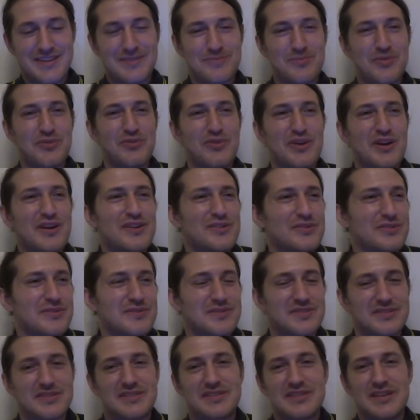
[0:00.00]
бывают
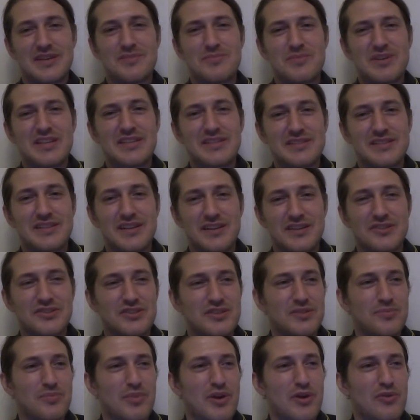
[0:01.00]
самые
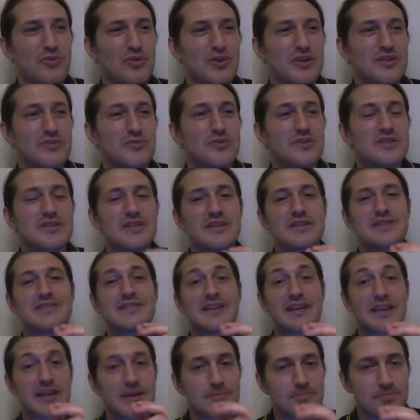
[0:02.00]
страшные пороки. То есть
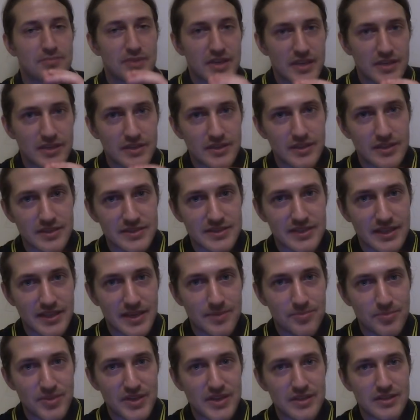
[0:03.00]
за копейки, за
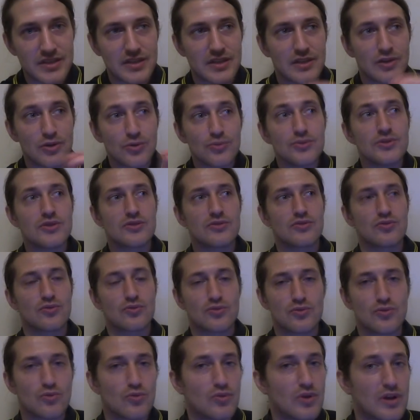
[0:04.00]
копейки люди
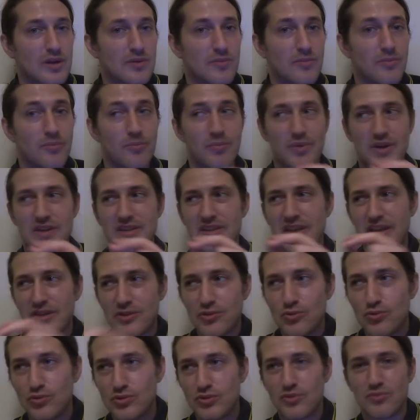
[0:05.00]
друг друга
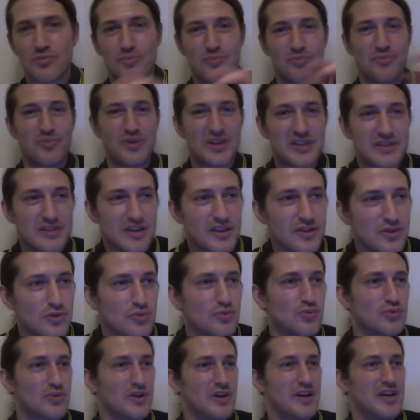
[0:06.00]
продают
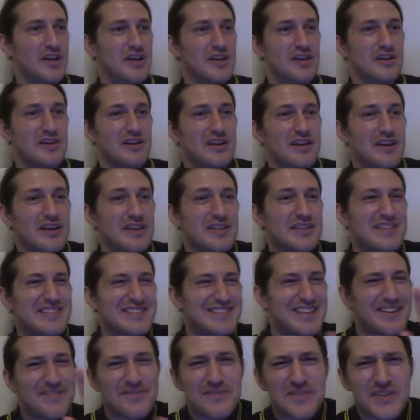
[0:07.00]
предают, э, они
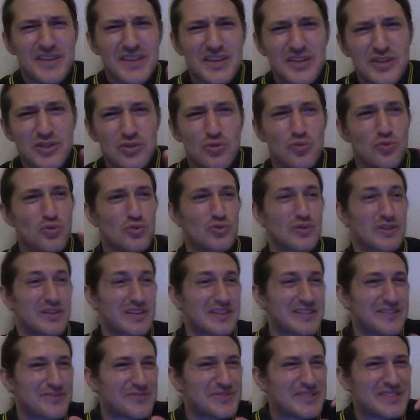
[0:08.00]
завидуют,
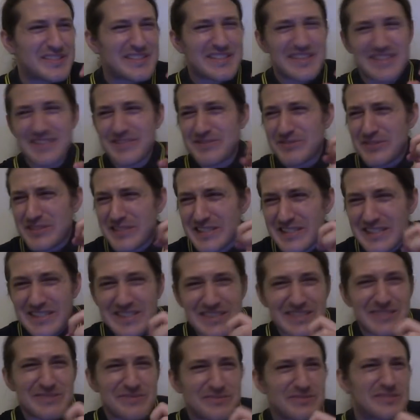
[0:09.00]
они все вот
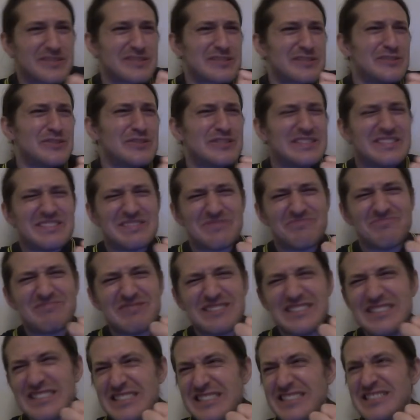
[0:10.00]
такие вот,
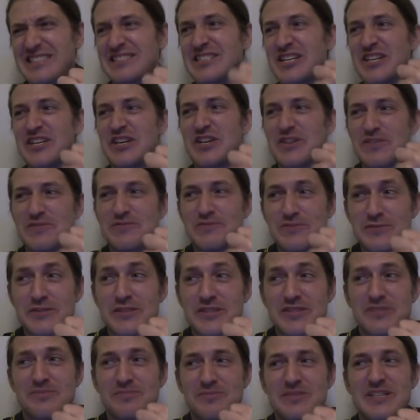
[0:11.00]
блин,
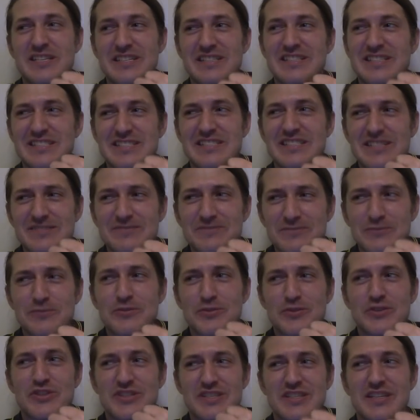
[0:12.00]
вот мы на
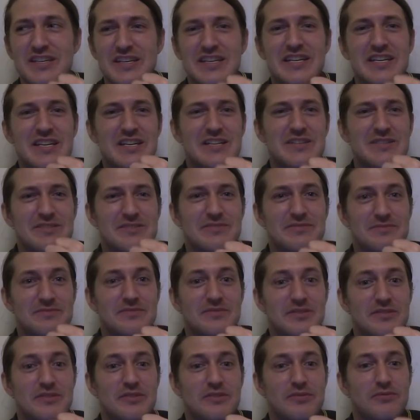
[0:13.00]
заводе.
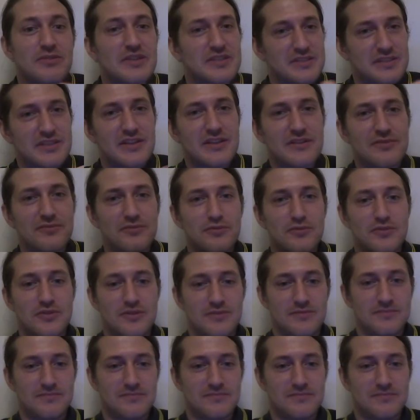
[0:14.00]
У вас телефон.